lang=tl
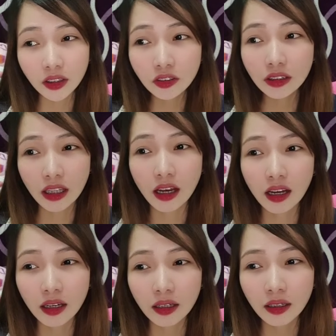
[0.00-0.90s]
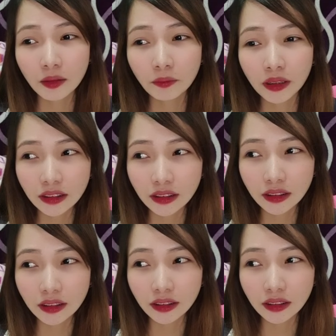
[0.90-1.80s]
Yun lang.
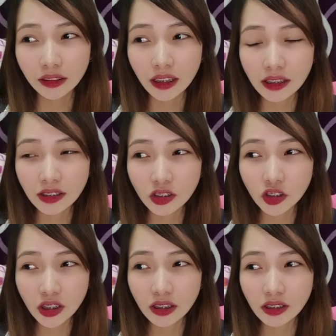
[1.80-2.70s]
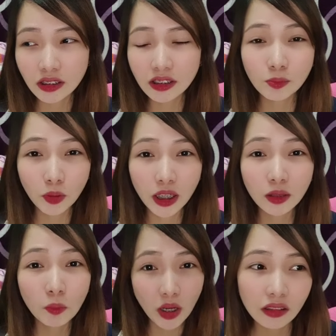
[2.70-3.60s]
Let's just spread